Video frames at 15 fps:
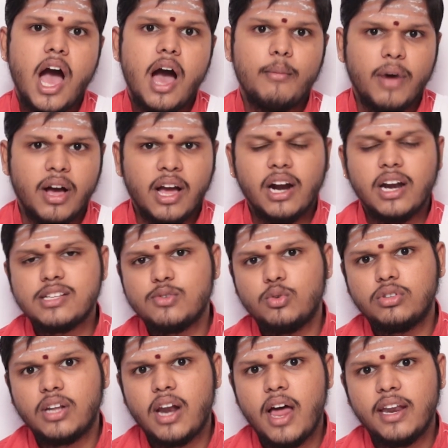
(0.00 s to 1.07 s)
ఆ
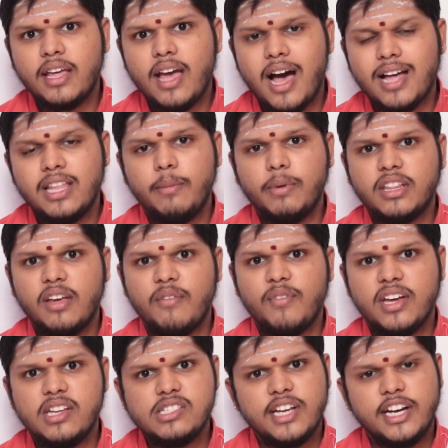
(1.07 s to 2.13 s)
మంగళసూత్రానికి ఆధిపత్యం
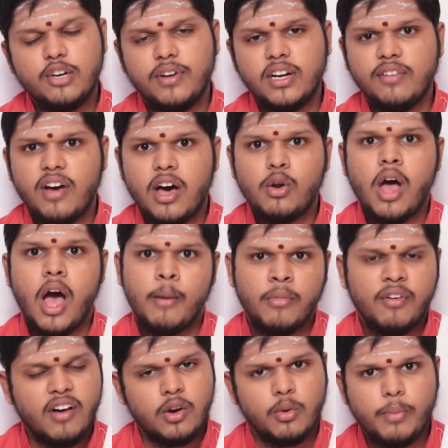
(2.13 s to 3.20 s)
వహించేటువంటి వారు
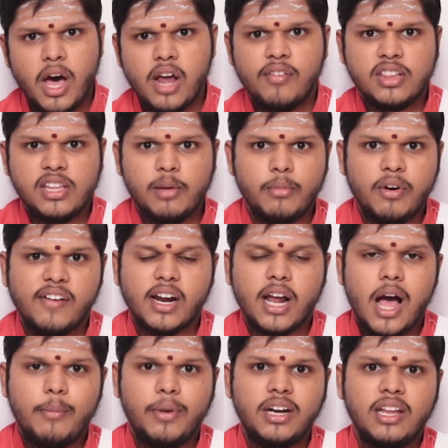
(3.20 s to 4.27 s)
అమ్మవారు పార్వతి అమ్మవారు
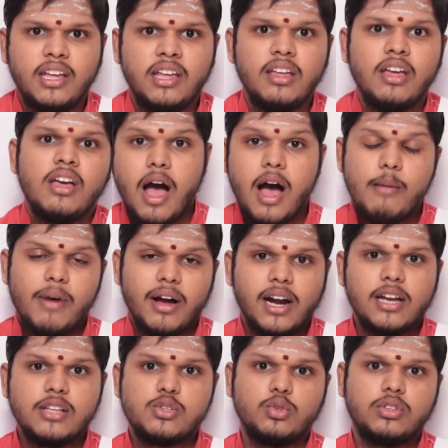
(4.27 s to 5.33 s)
కాబట్టి ఆ
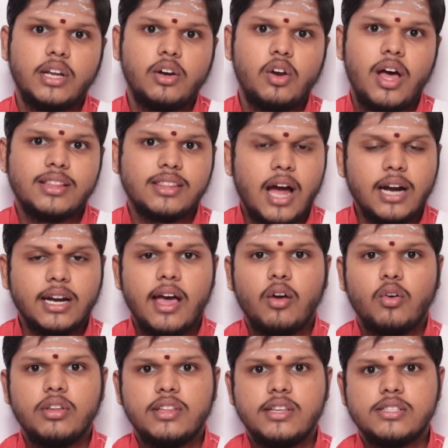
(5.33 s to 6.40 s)
మంగళసూత్రంలో ఆ
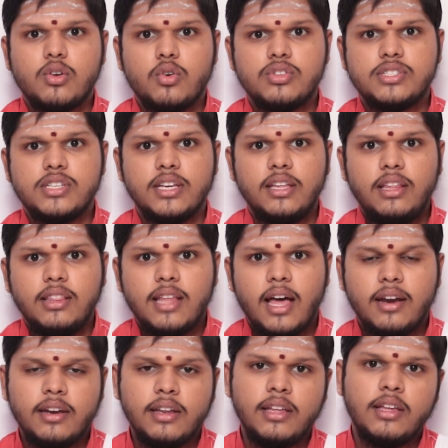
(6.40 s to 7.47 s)
తాటాకుని తీసుకొచ్చి
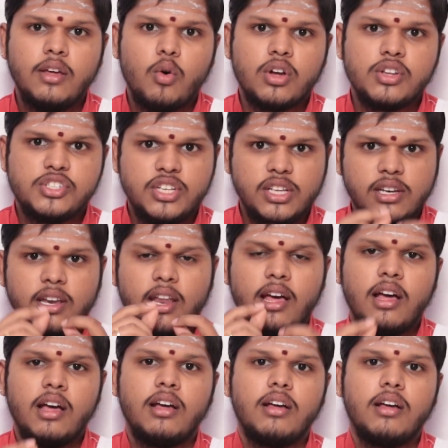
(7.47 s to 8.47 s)
దాన్ని ఒక చిన్న